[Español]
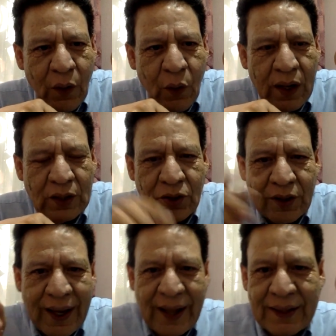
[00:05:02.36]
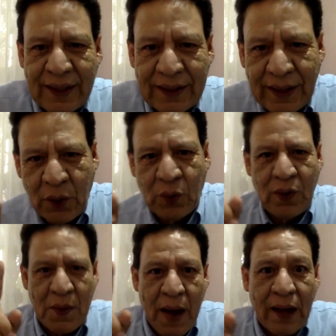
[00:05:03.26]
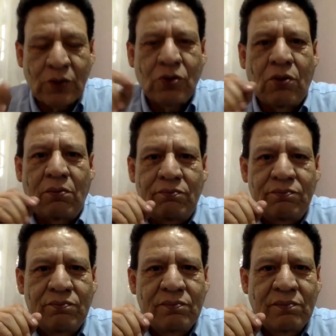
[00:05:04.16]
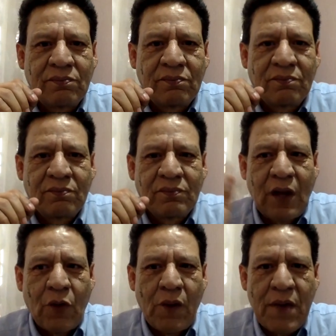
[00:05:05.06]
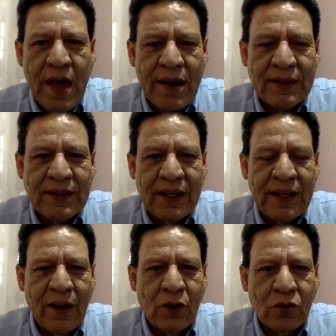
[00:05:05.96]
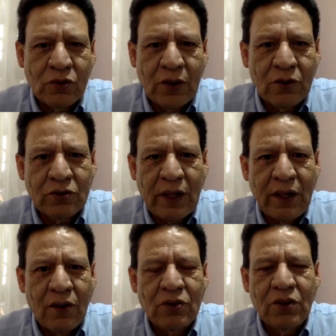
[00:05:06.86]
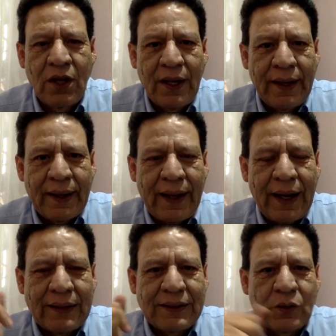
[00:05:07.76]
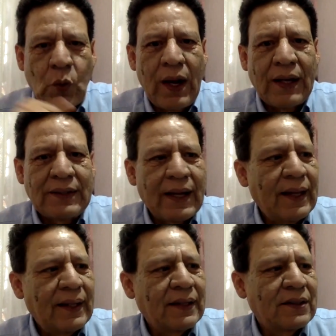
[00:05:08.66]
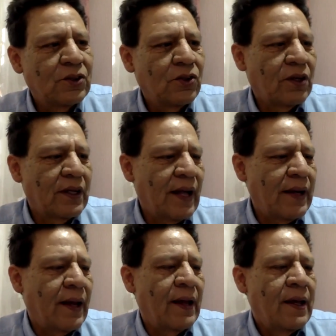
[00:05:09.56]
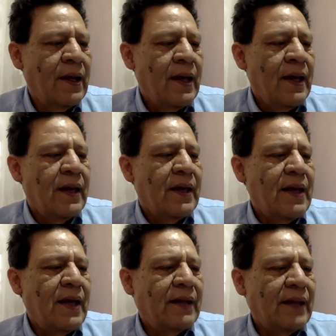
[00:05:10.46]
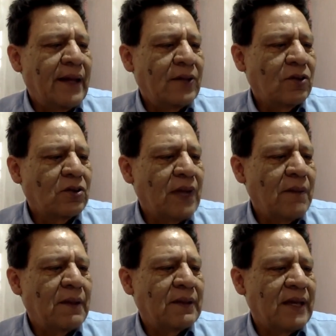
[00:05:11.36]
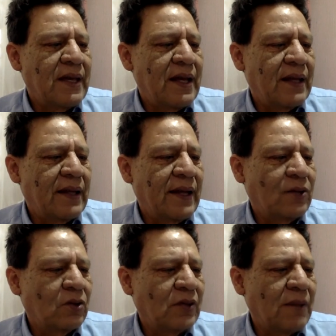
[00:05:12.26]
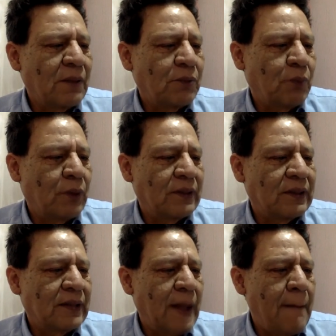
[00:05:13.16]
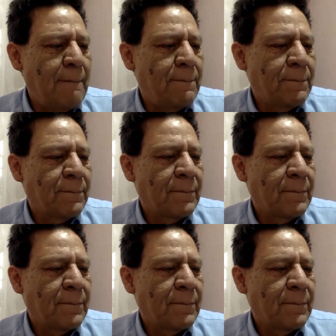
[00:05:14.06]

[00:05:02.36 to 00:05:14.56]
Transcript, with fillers: de la educación, el 31 de marzo, que fue viernes, el día de los consejos técnicos en las escuelas, la quinta sesión ordinaria. Y entre esos temas, y entre esos temas, pues está